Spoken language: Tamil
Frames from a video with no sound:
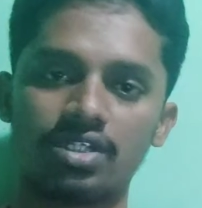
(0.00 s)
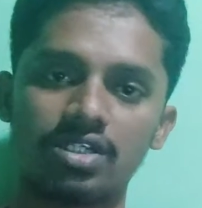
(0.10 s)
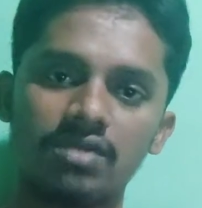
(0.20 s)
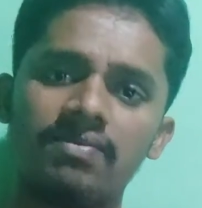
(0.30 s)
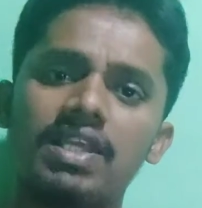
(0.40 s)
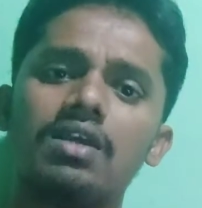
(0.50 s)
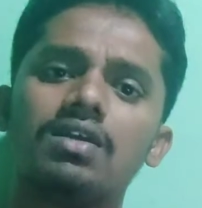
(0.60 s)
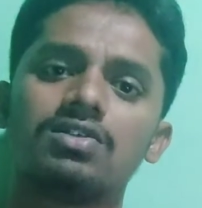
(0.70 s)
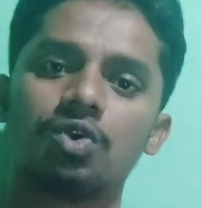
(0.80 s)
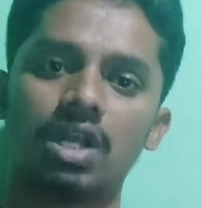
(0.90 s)
இருக்குது
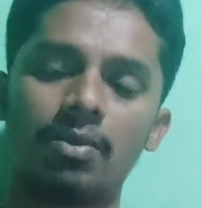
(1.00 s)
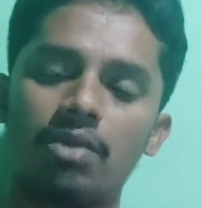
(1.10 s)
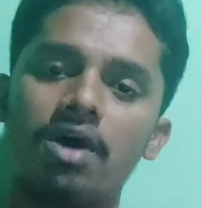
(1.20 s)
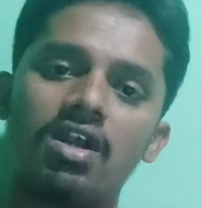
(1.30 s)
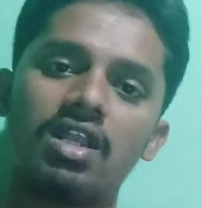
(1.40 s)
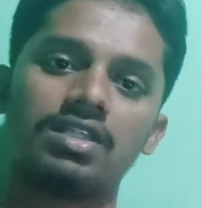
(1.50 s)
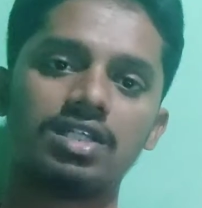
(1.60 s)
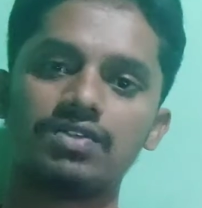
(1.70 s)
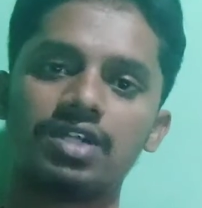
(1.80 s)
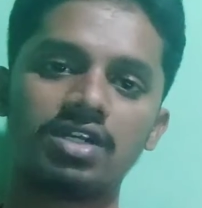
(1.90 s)
ஸோ நம்மளோட பாடியிலேருந்து
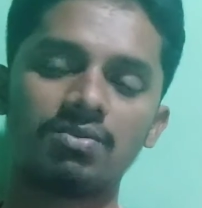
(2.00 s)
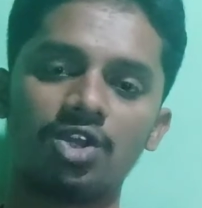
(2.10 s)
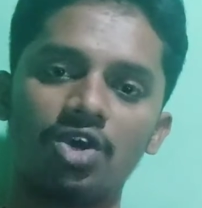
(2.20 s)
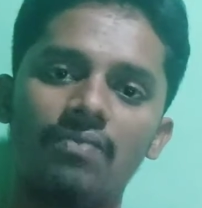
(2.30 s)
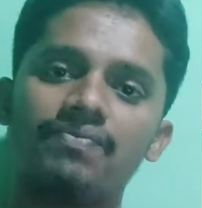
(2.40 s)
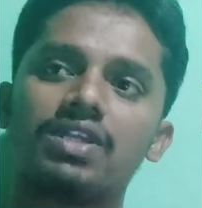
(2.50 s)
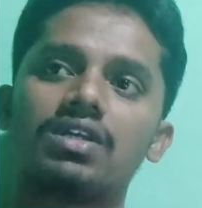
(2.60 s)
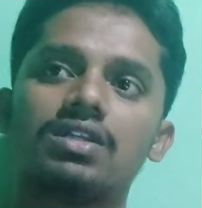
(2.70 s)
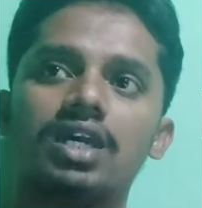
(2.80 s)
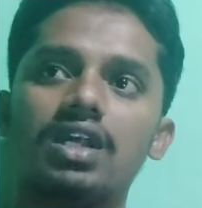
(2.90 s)
அதை வந்து எடுக்க முடியும்
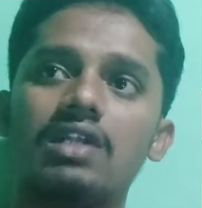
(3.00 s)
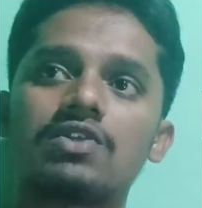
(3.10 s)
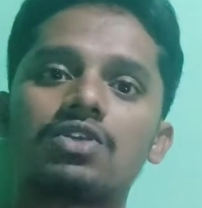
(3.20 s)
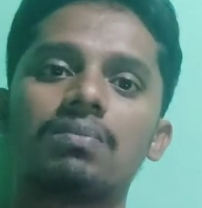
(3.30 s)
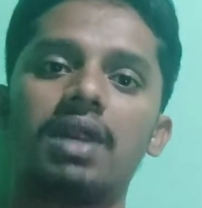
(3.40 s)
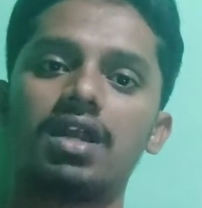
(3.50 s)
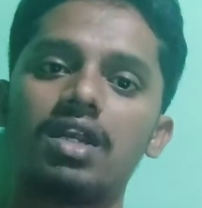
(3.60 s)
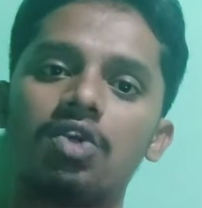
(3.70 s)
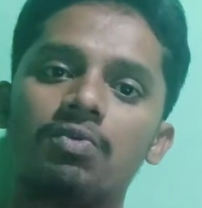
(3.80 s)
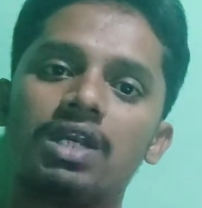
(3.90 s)
தென் ஆல்சோ இந்த
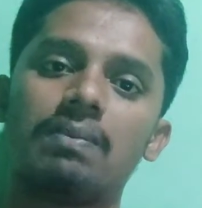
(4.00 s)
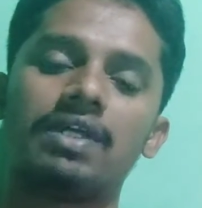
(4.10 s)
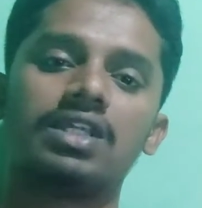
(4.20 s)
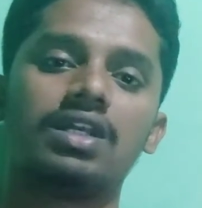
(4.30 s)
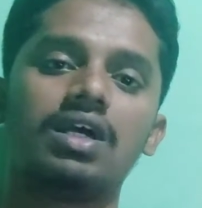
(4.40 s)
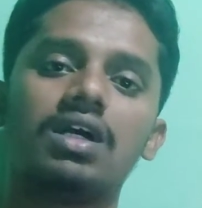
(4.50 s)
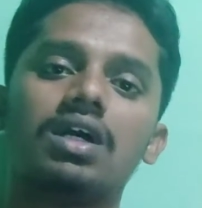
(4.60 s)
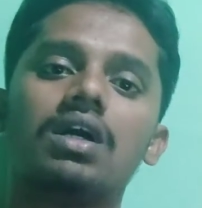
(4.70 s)
ப்ரெக்னென்ட் உமனில் பார்த்திங்கன்னா